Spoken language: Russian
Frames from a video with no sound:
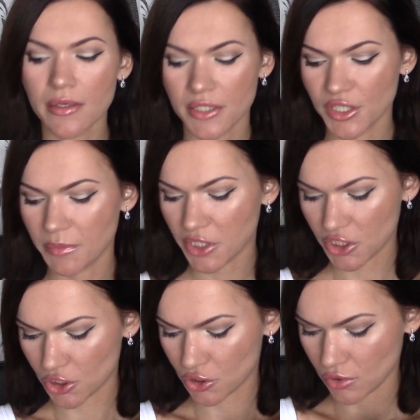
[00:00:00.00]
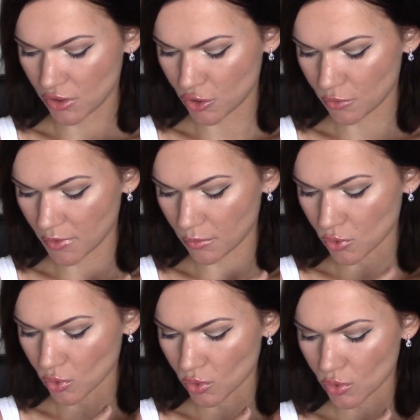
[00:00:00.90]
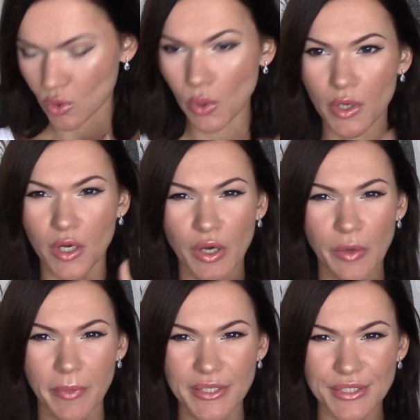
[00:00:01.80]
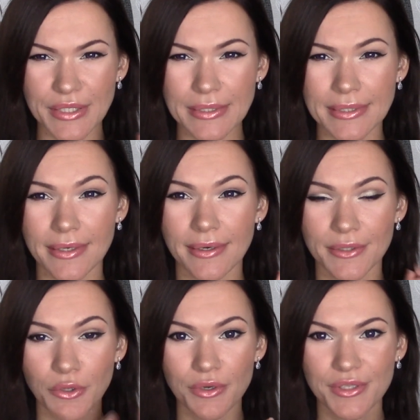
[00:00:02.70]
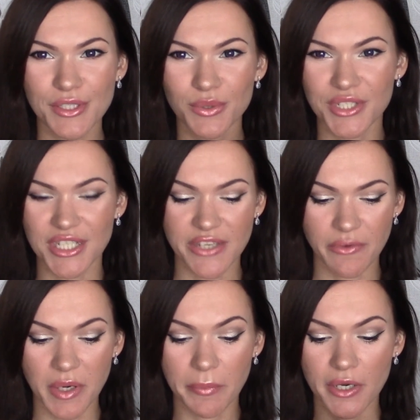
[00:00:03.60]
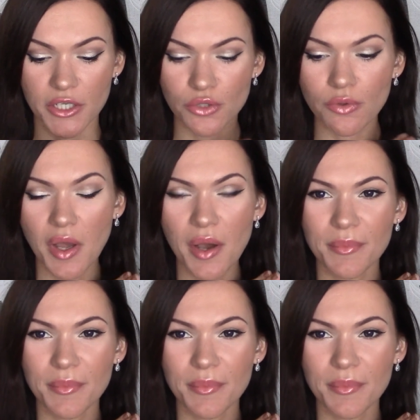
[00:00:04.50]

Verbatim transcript: Точнее, мне кажется, что здесь у меня будут только посылки. Но не суть, сейчас я вам их покажу.